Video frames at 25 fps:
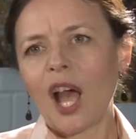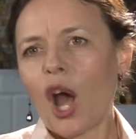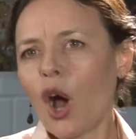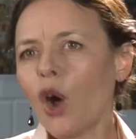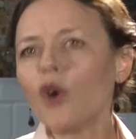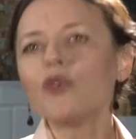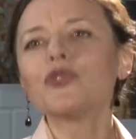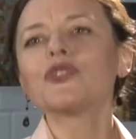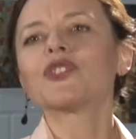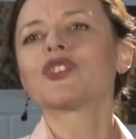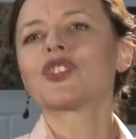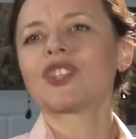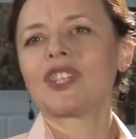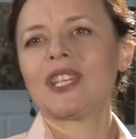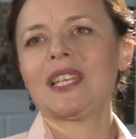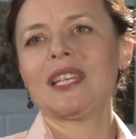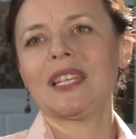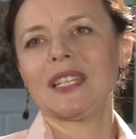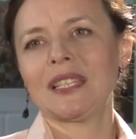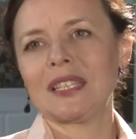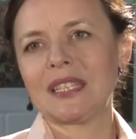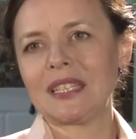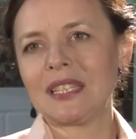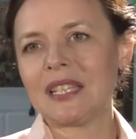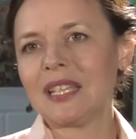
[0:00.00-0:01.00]

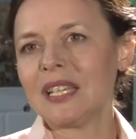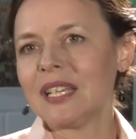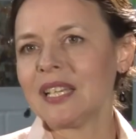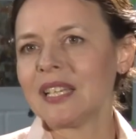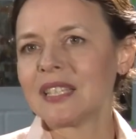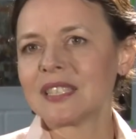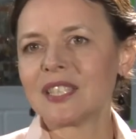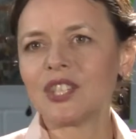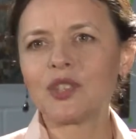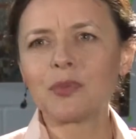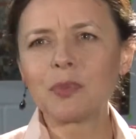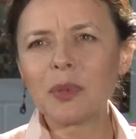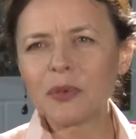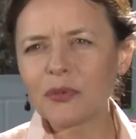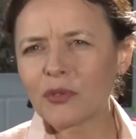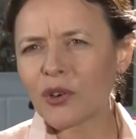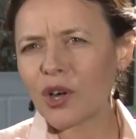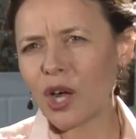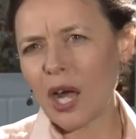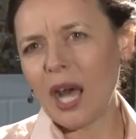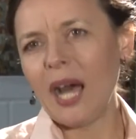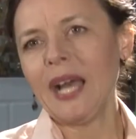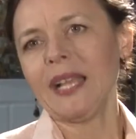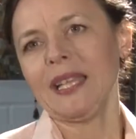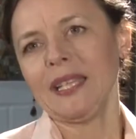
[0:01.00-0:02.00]
aufstehen, sich
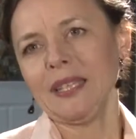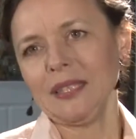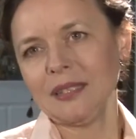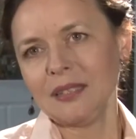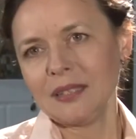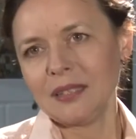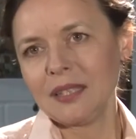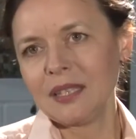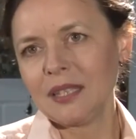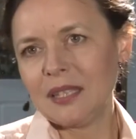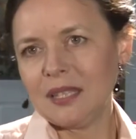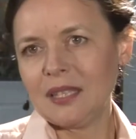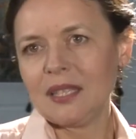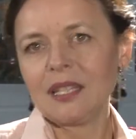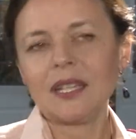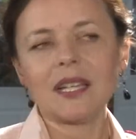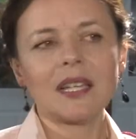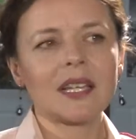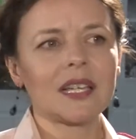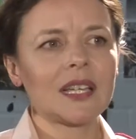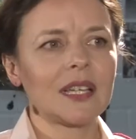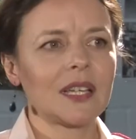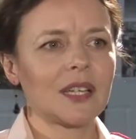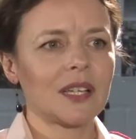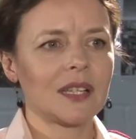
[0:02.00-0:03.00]
befreien,
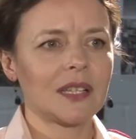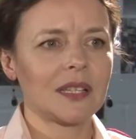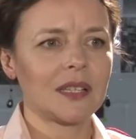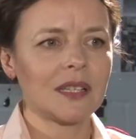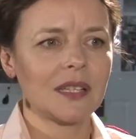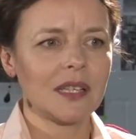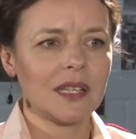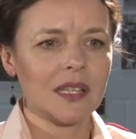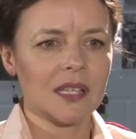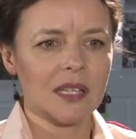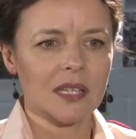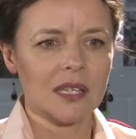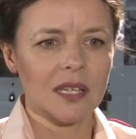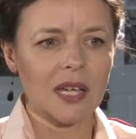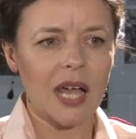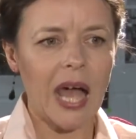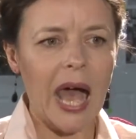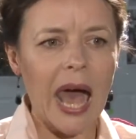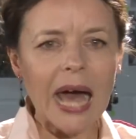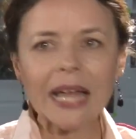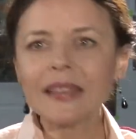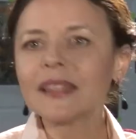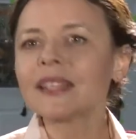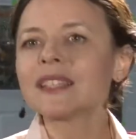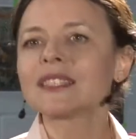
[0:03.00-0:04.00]
äh,
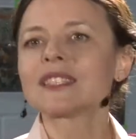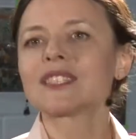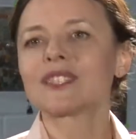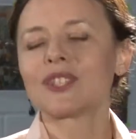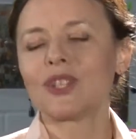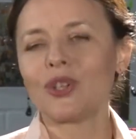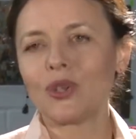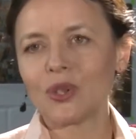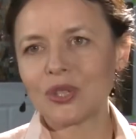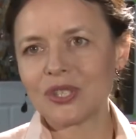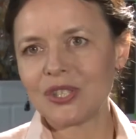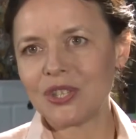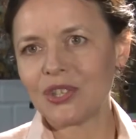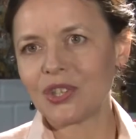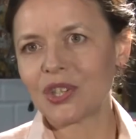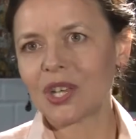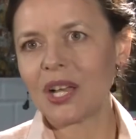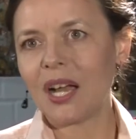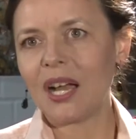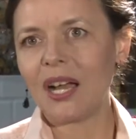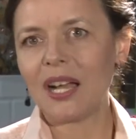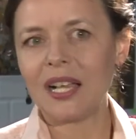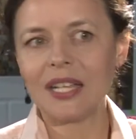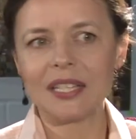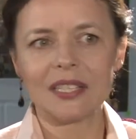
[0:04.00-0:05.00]

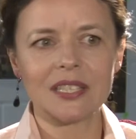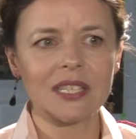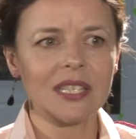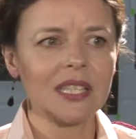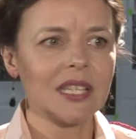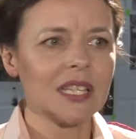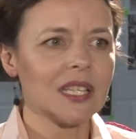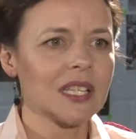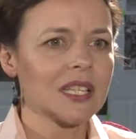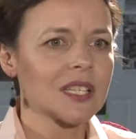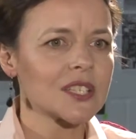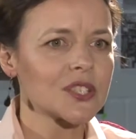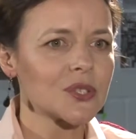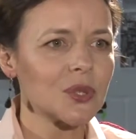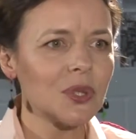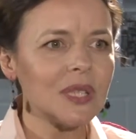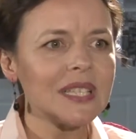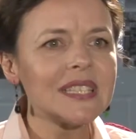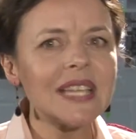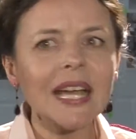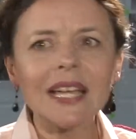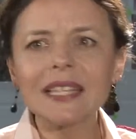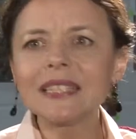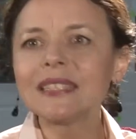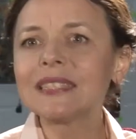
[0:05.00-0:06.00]
Angstlosigkeit,
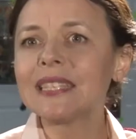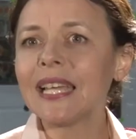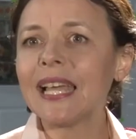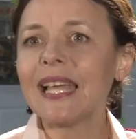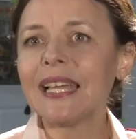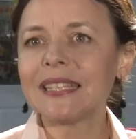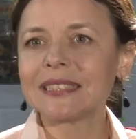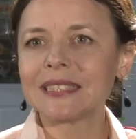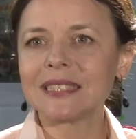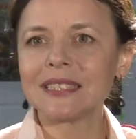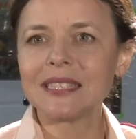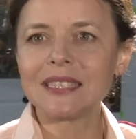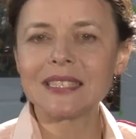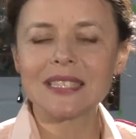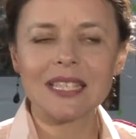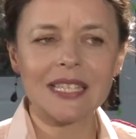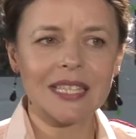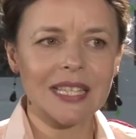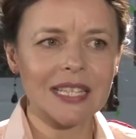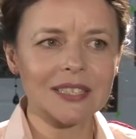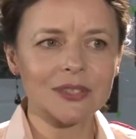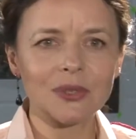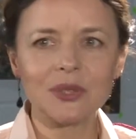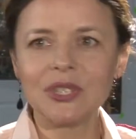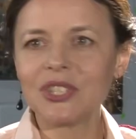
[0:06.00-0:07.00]
Solidarität.
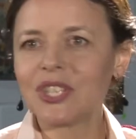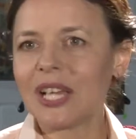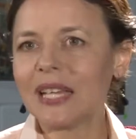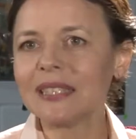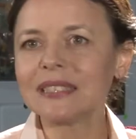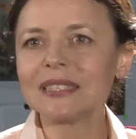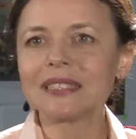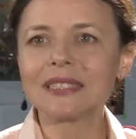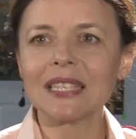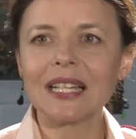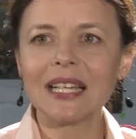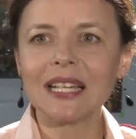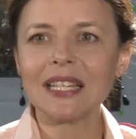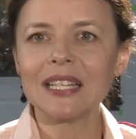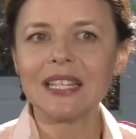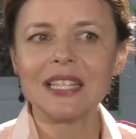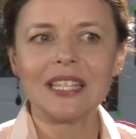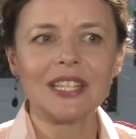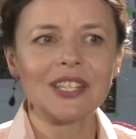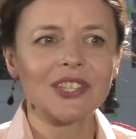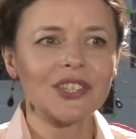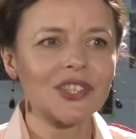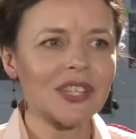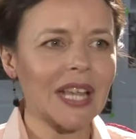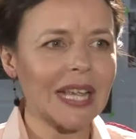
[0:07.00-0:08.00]
Diese, also ich hatte da
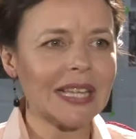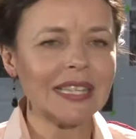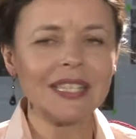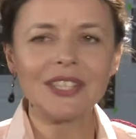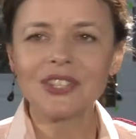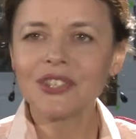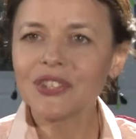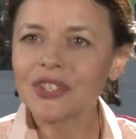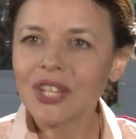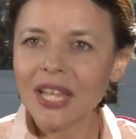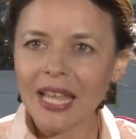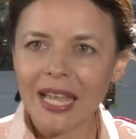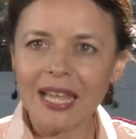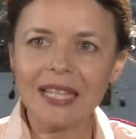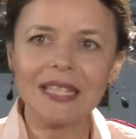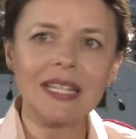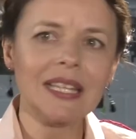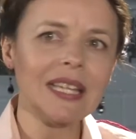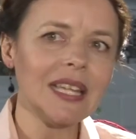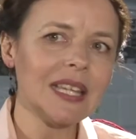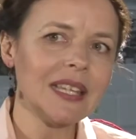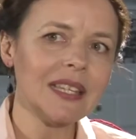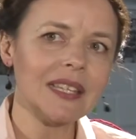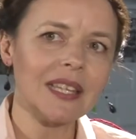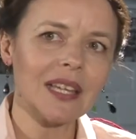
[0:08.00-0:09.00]
ständig
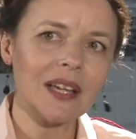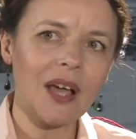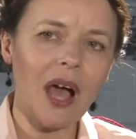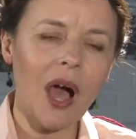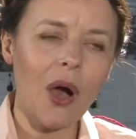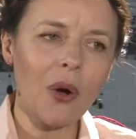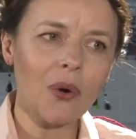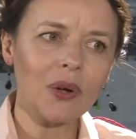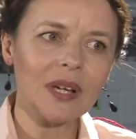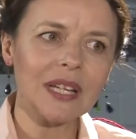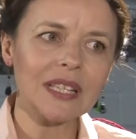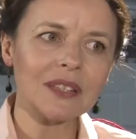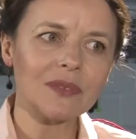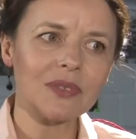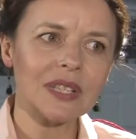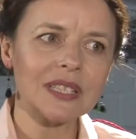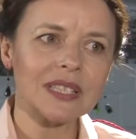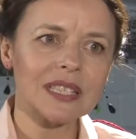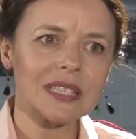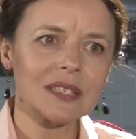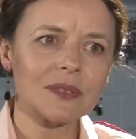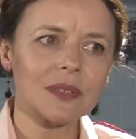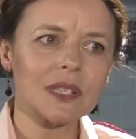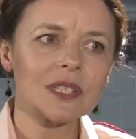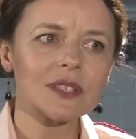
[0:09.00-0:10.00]
Tränen in die Augen, weil
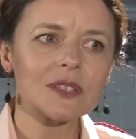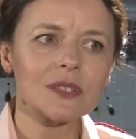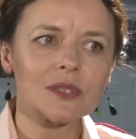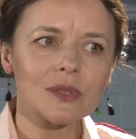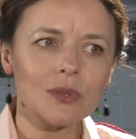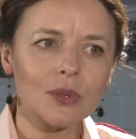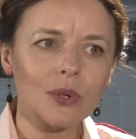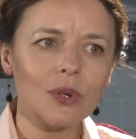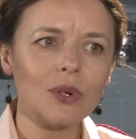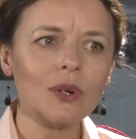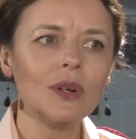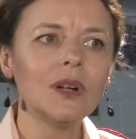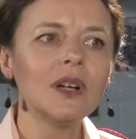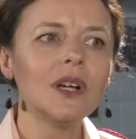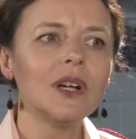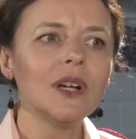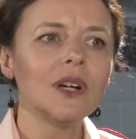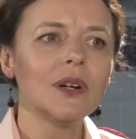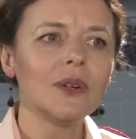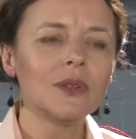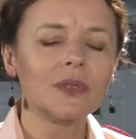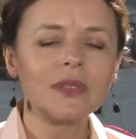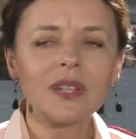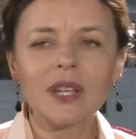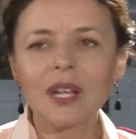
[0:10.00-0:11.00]
das war so
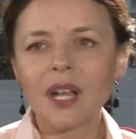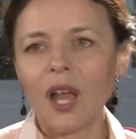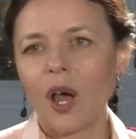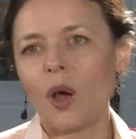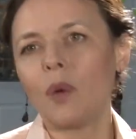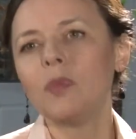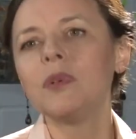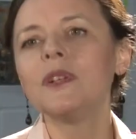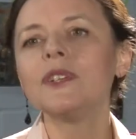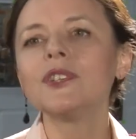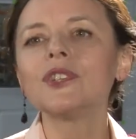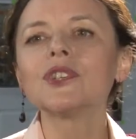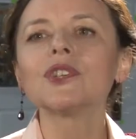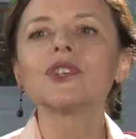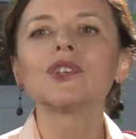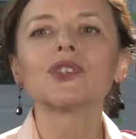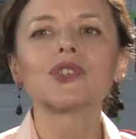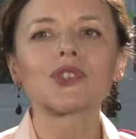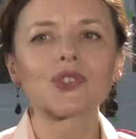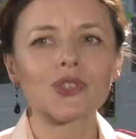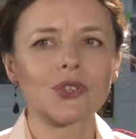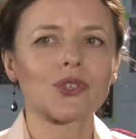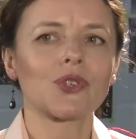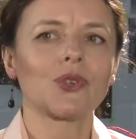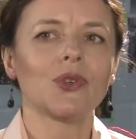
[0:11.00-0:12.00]
unglaublich
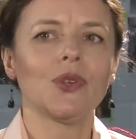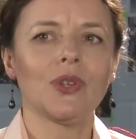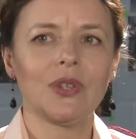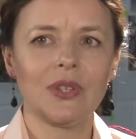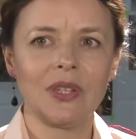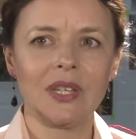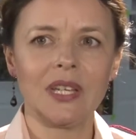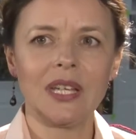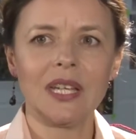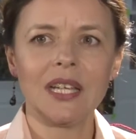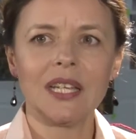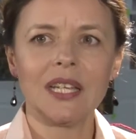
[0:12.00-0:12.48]
schön.